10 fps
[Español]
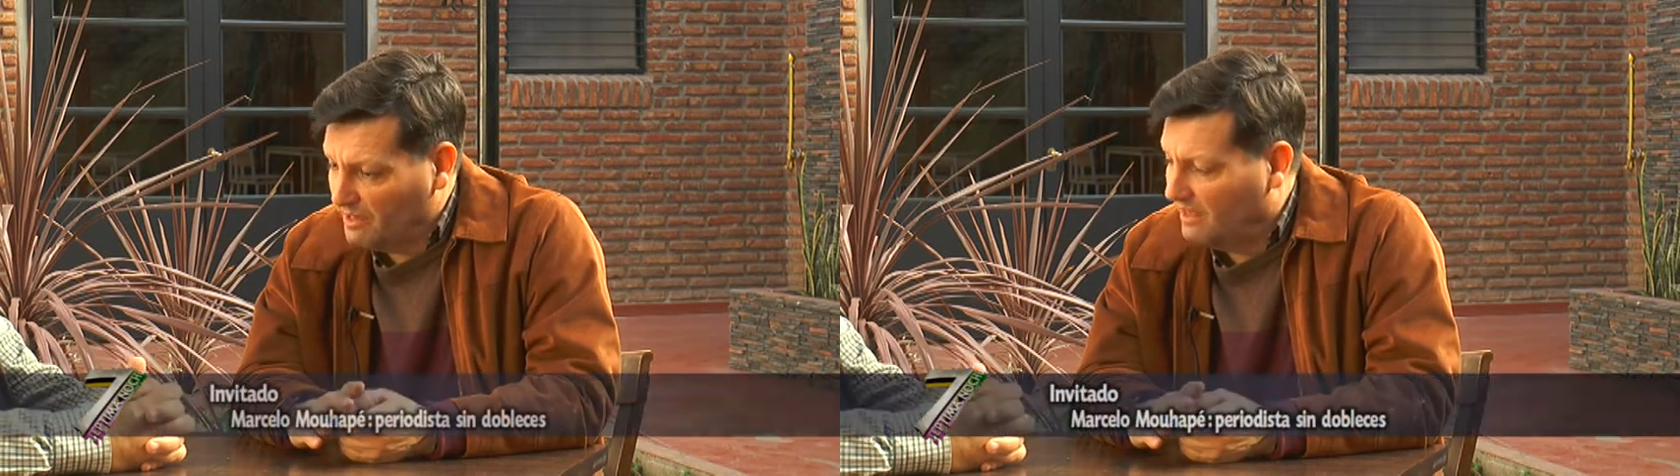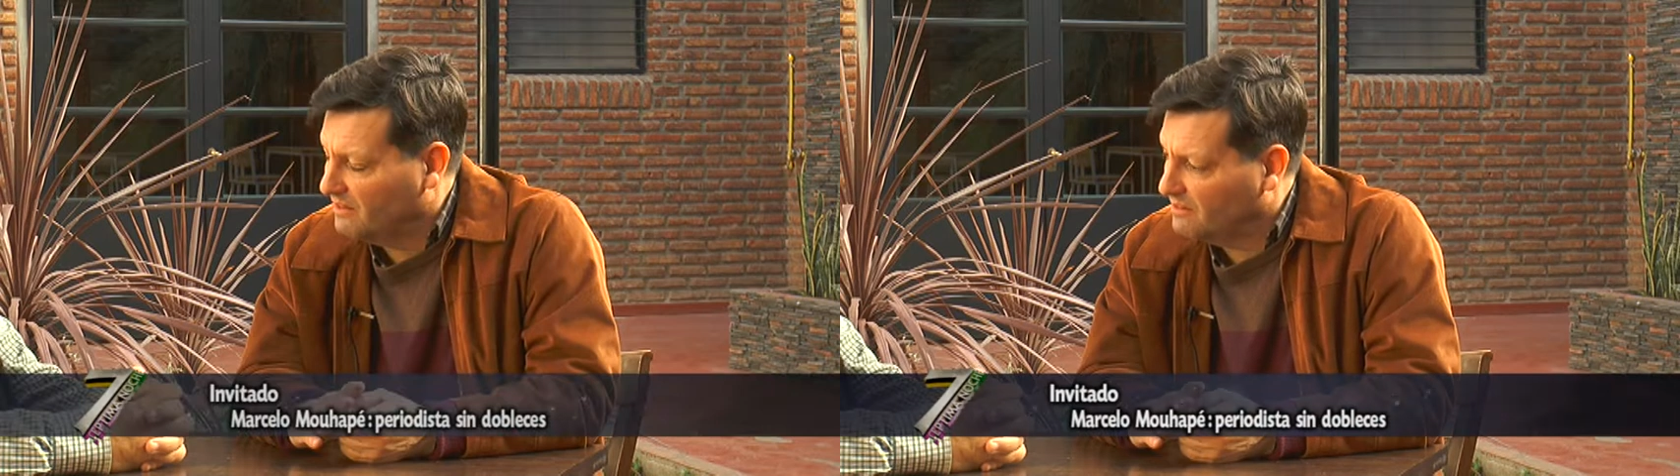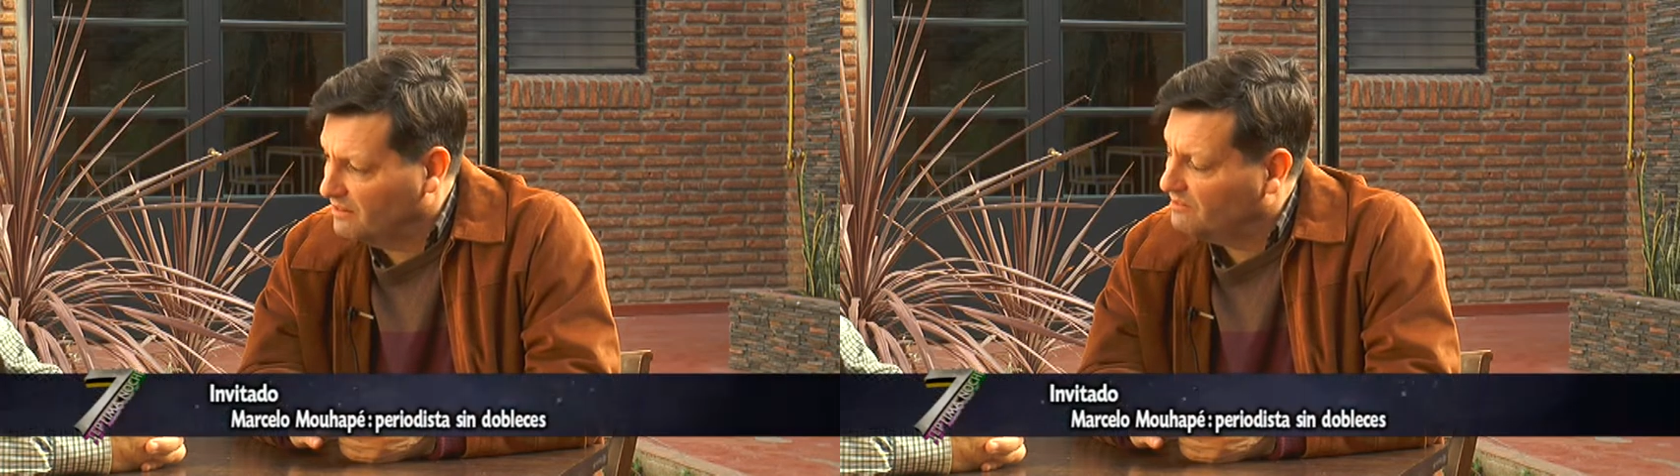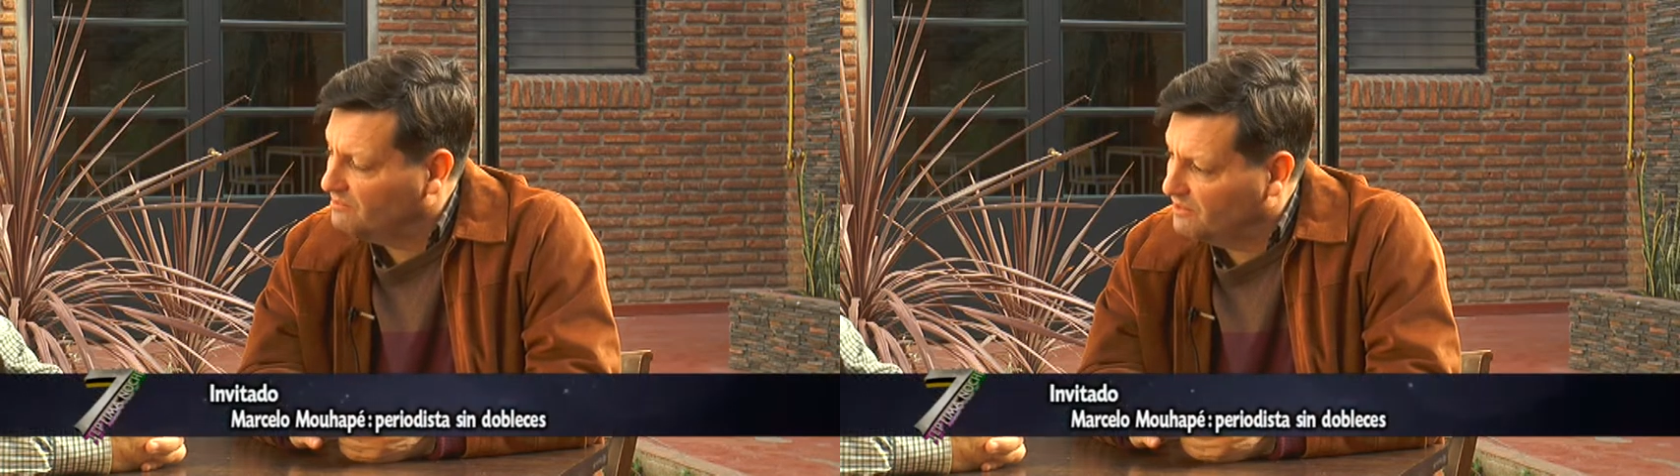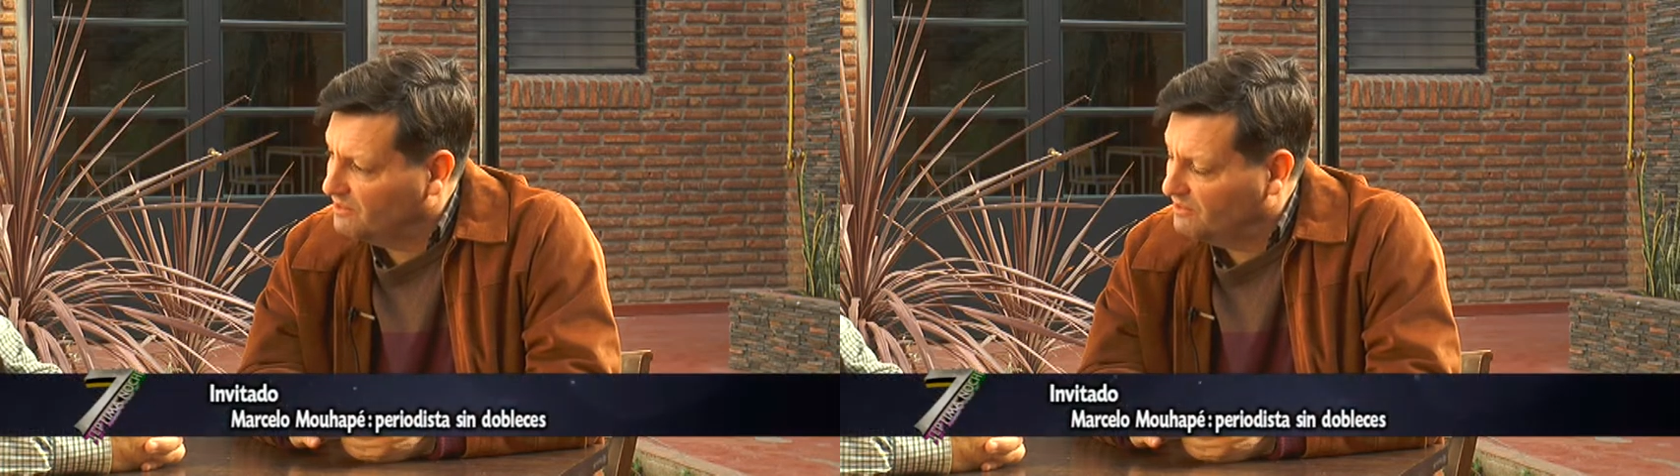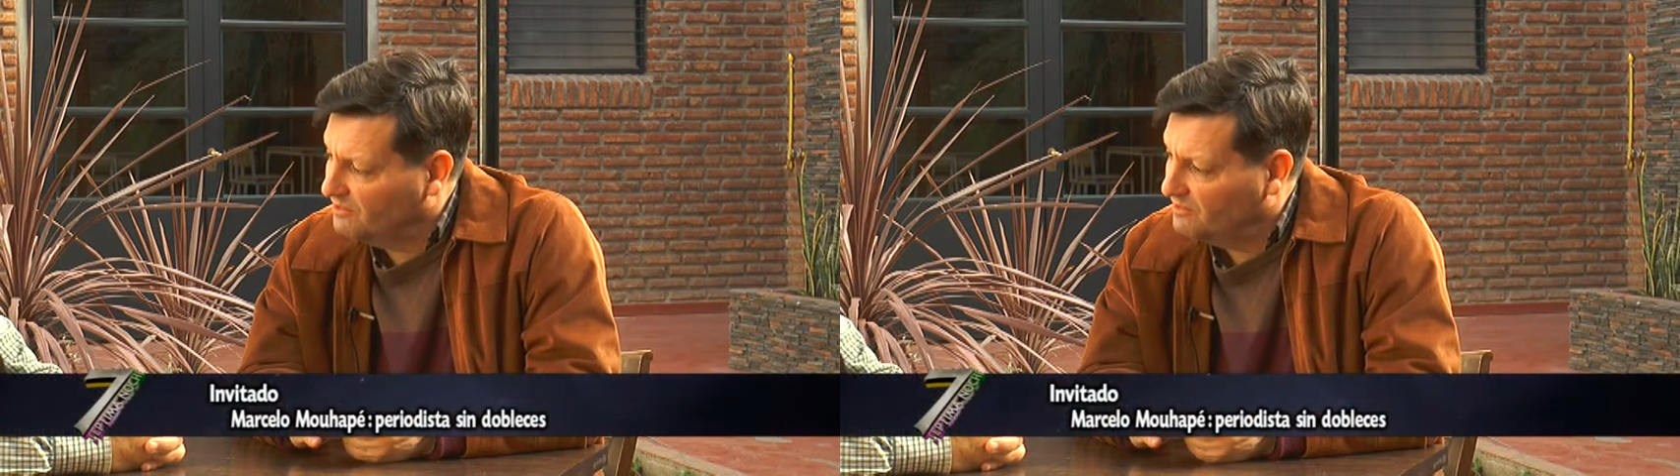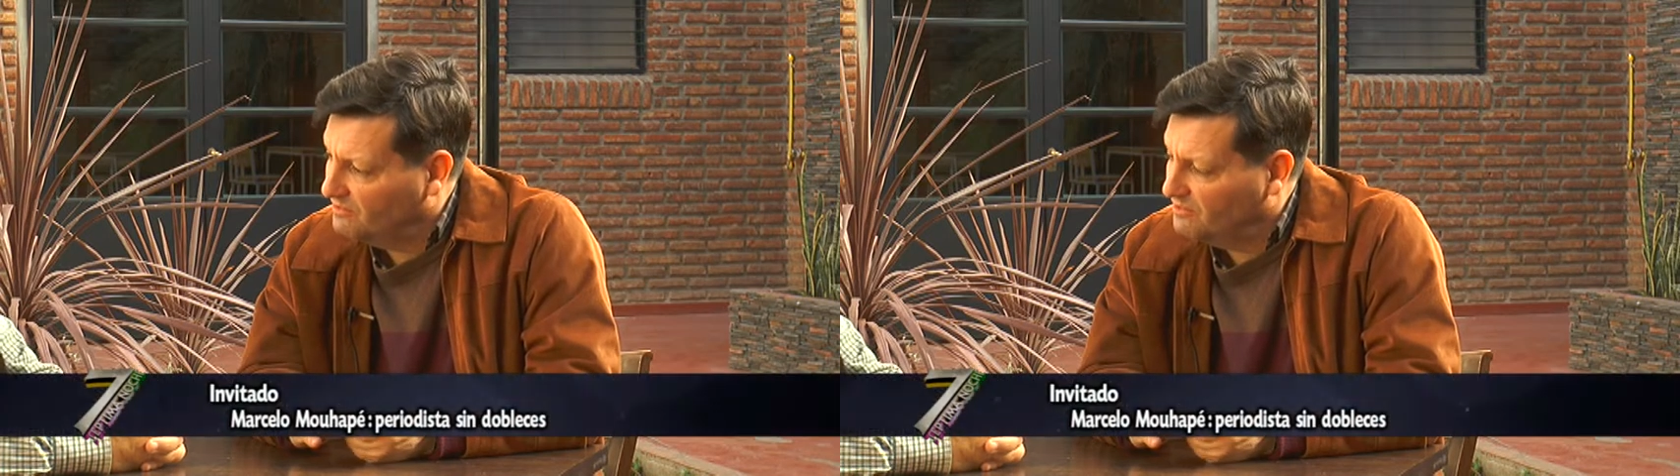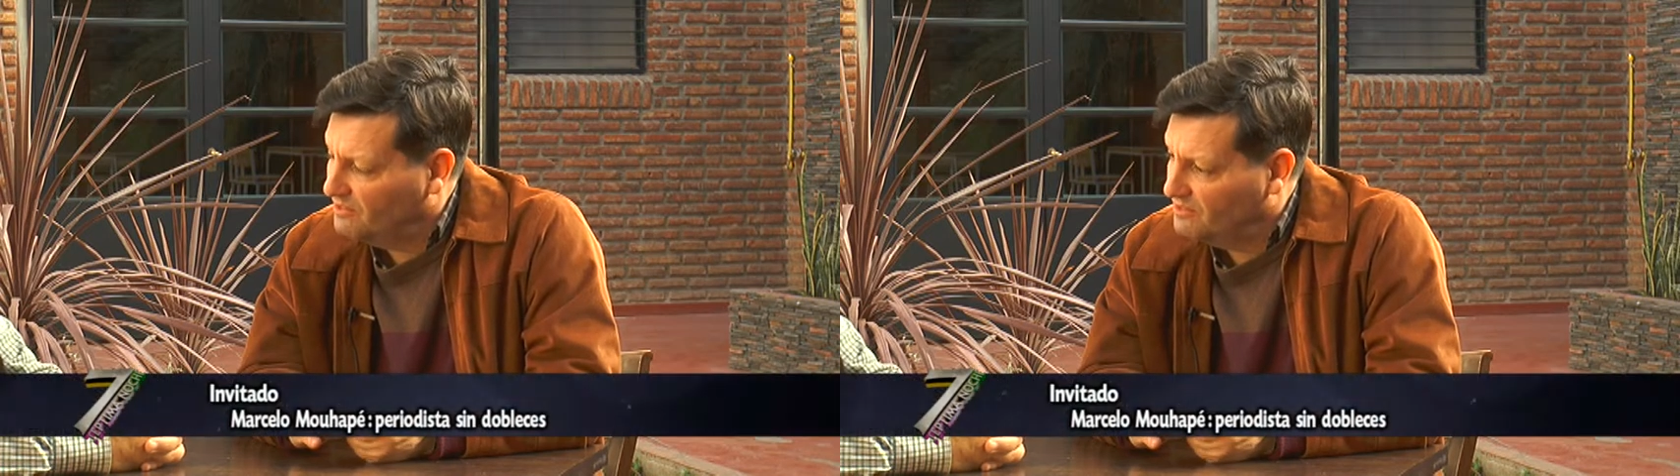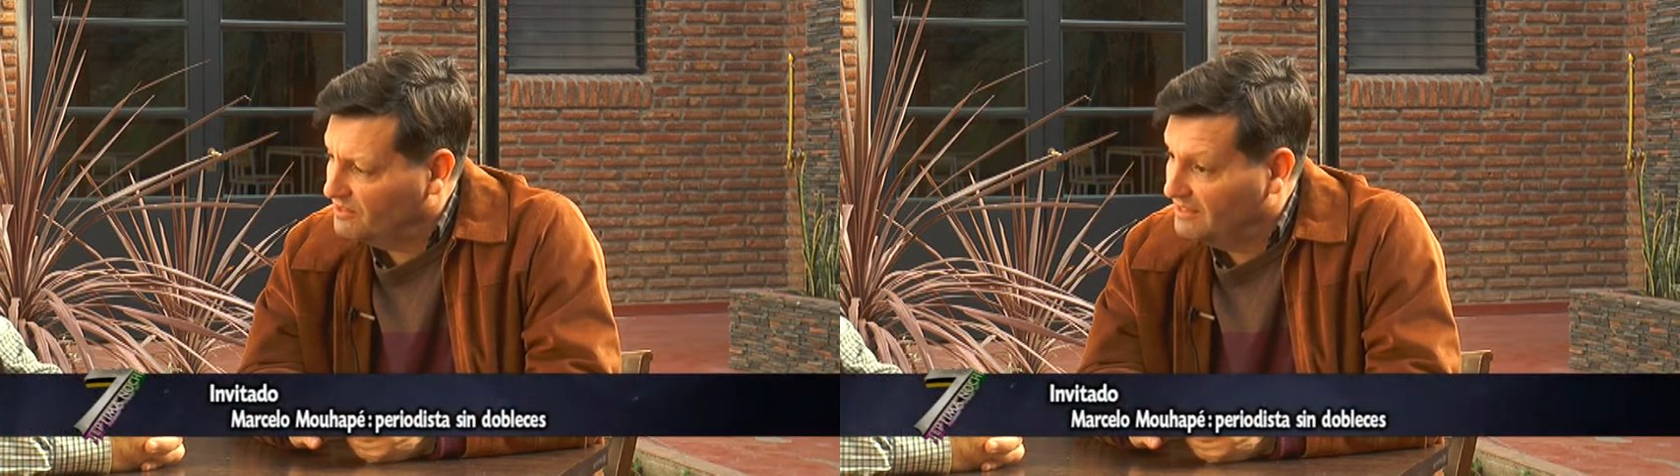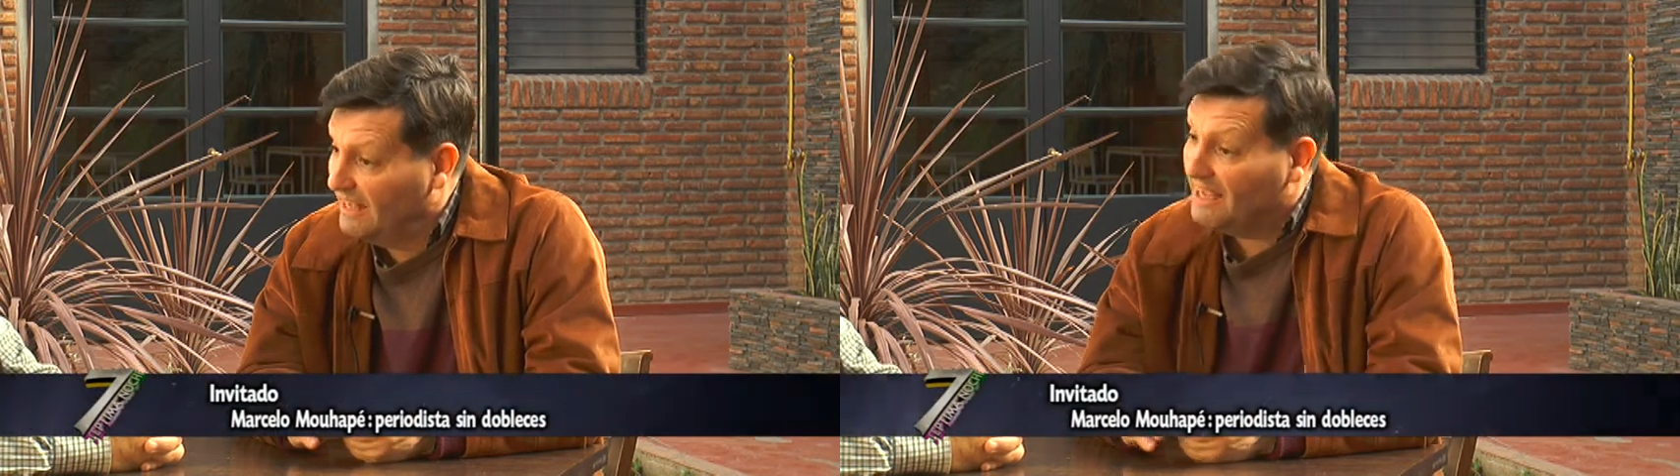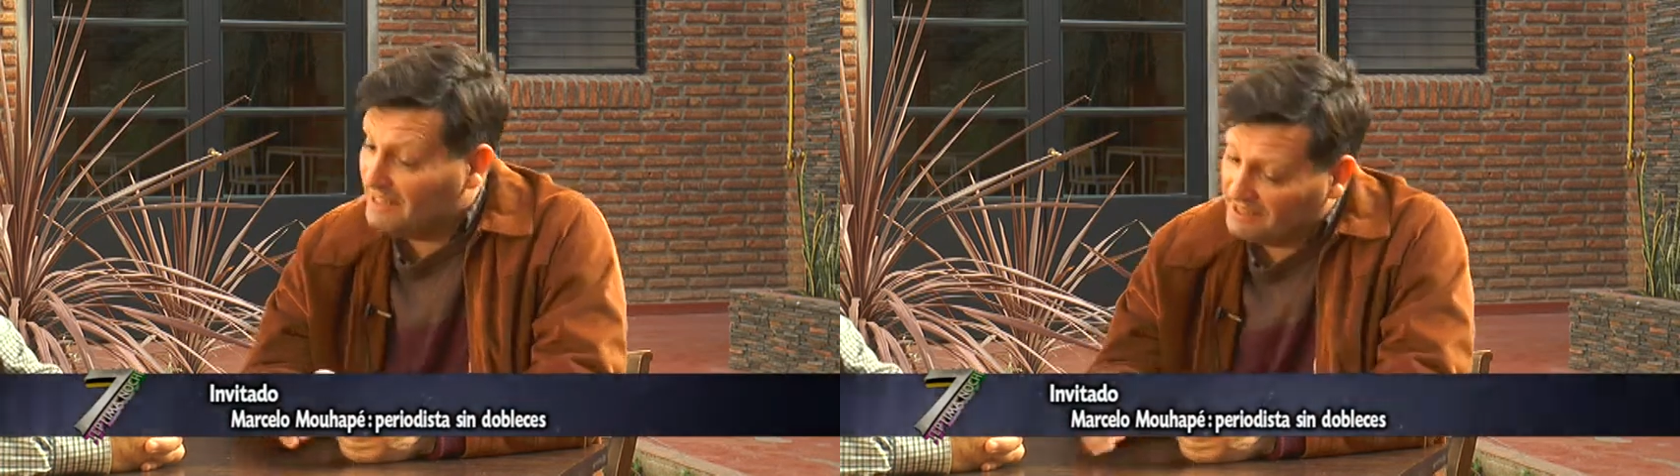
encanta. Y ahí